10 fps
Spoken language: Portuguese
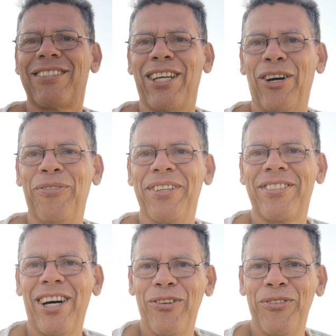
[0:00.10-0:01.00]
Salve,
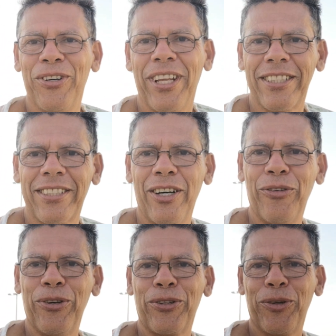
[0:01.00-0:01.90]
salve, ô
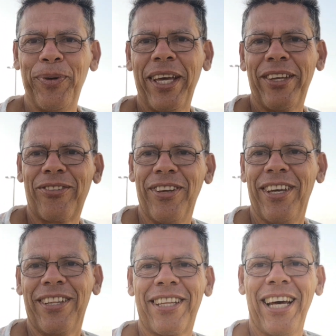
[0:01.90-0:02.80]
nação
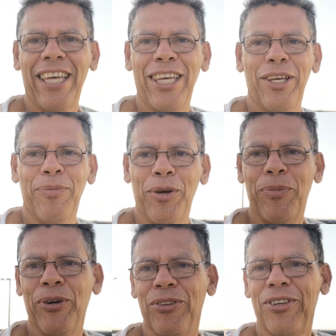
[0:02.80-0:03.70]
youtubense! Tá aí, meu
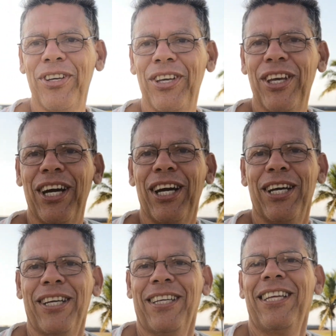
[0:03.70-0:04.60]
bom dia,
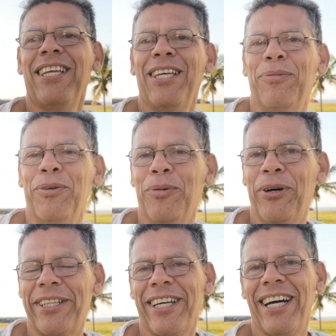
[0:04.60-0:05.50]
meu
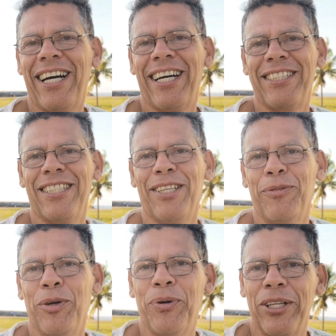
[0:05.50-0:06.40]
boa tarde,
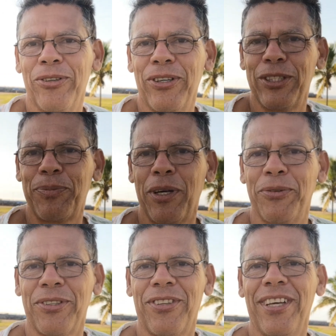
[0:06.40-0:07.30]
meu boa noite para
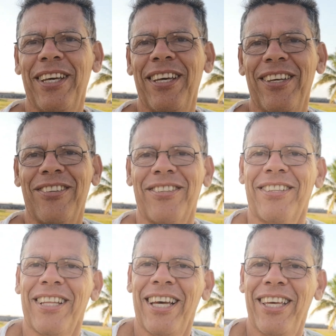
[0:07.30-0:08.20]

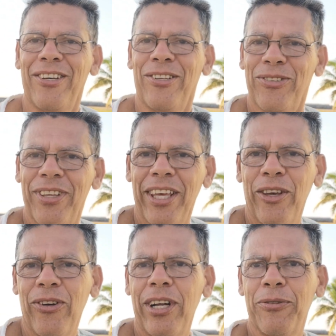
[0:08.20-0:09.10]
vocês. Tá aí, eu não sei
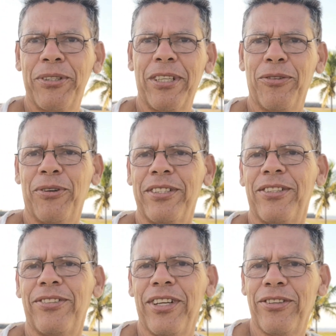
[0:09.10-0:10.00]
que hora vocês vão
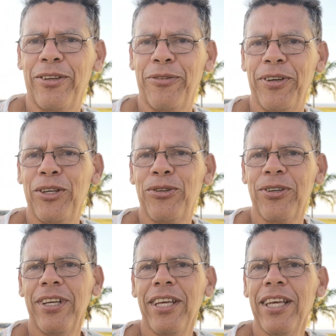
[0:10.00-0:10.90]
assistir esse vídeo,